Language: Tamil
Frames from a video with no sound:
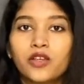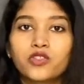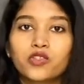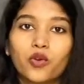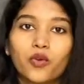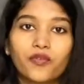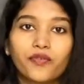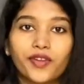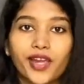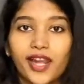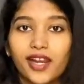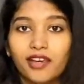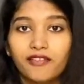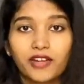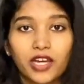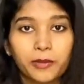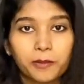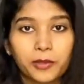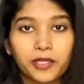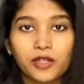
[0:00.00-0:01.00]
ஸோ வேலை
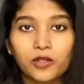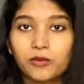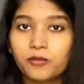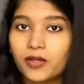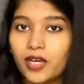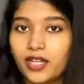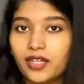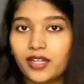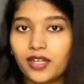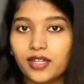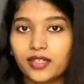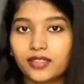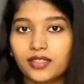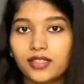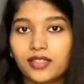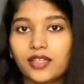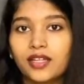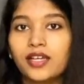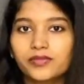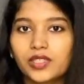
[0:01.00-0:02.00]
வாய்ப்புகளும் கட் ஆகுது
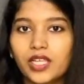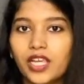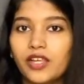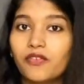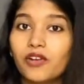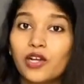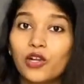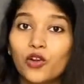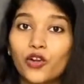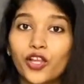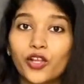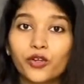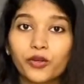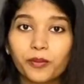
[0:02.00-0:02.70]
இவங்களோட